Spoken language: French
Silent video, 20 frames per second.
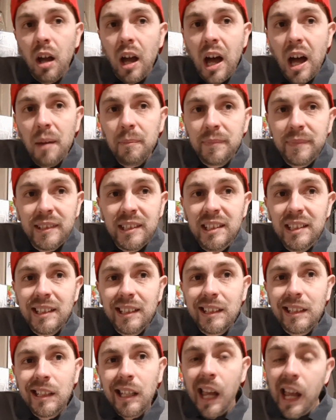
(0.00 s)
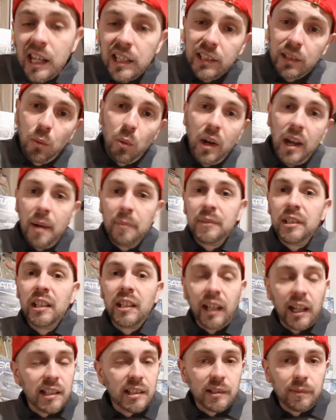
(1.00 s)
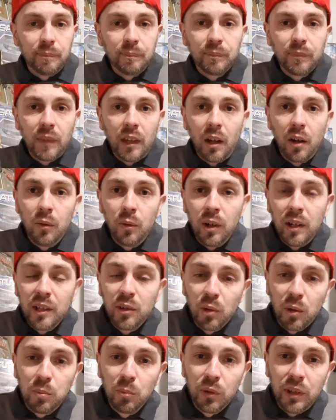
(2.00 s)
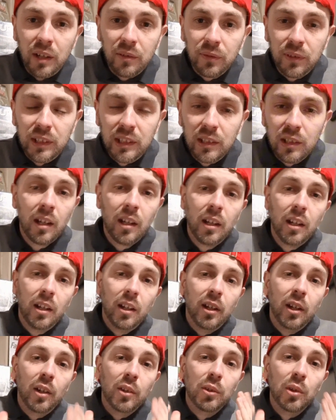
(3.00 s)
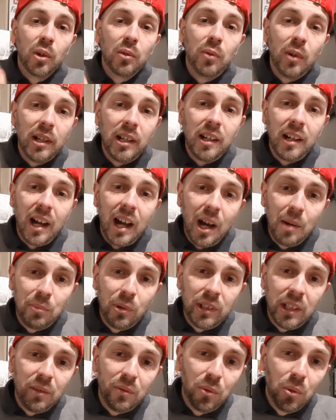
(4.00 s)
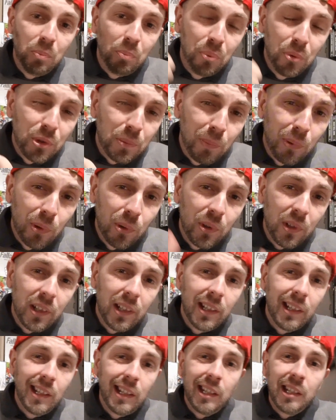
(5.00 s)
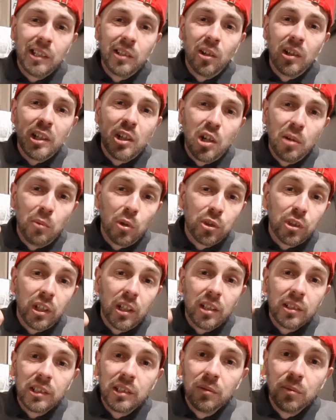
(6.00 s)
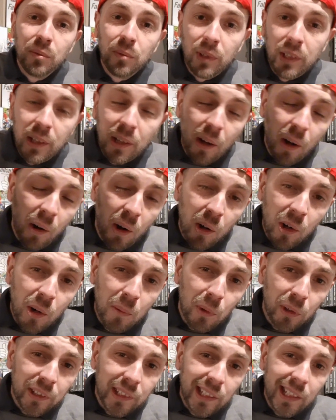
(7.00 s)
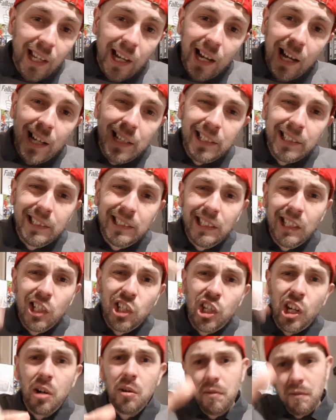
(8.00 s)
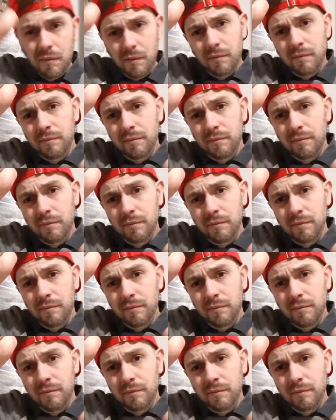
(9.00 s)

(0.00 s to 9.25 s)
un petit 13. Ouais, un petit 13. Voilà donc mon avis. Donc voilà, abonnez-vous, pouce bleu, et dans les commentaires, si vous voulez en commenter, allez-y, ciao